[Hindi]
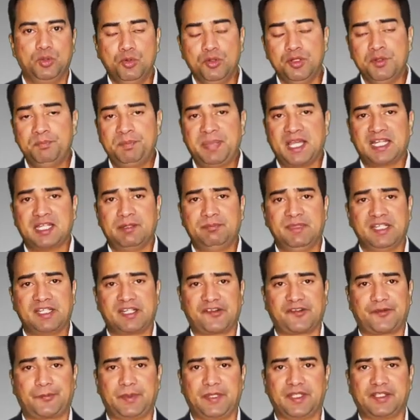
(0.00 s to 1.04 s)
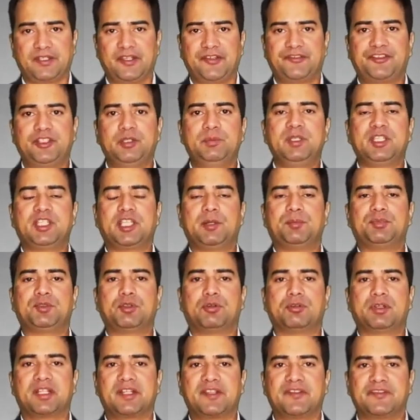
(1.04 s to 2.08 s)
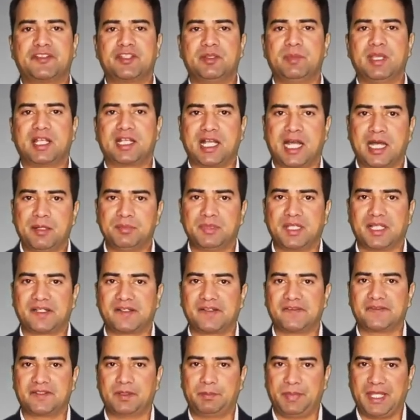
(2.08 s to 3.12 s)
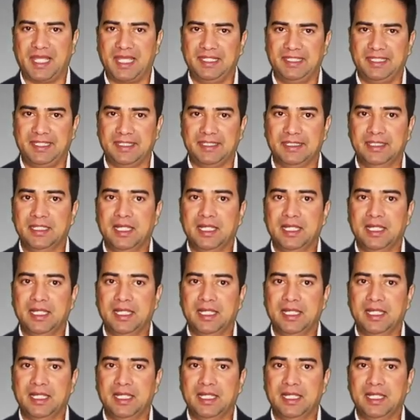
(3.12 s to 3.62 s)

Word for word: उन पैरामीटर्स पे किसी भी क्रिप्टो करेंसी में काम करने से पहले